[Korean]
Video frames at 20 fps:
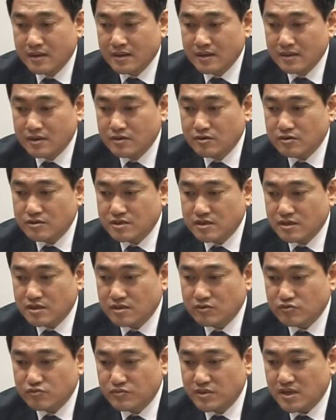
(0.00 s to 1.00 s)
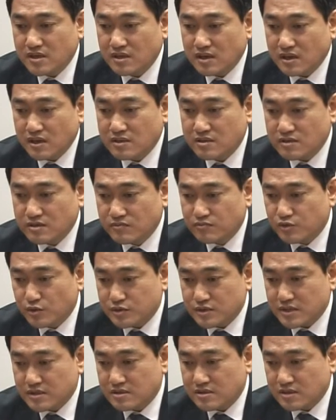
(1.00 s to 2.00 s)
이것이 국민의당에서 그
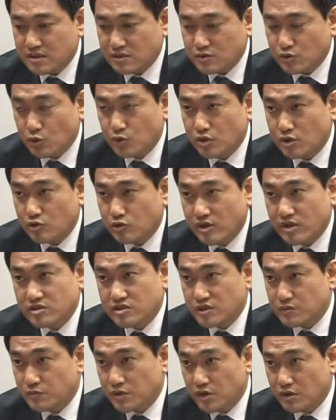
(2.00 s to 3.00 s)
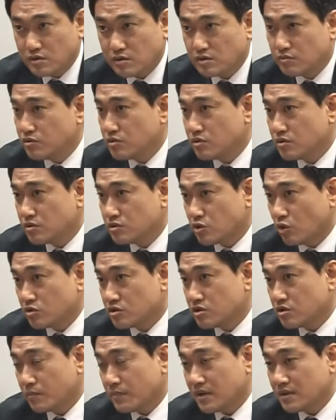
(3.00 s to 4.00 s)
프로세스가 종결되어지면 그분들은
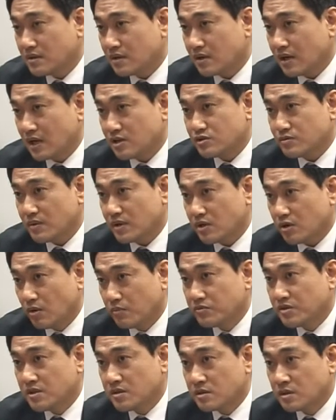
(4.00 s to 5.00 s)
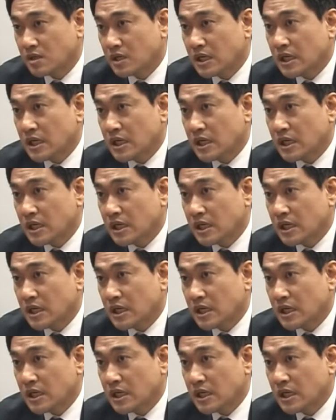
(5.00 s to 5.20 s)
정치적 판단을 할 수밖에 없는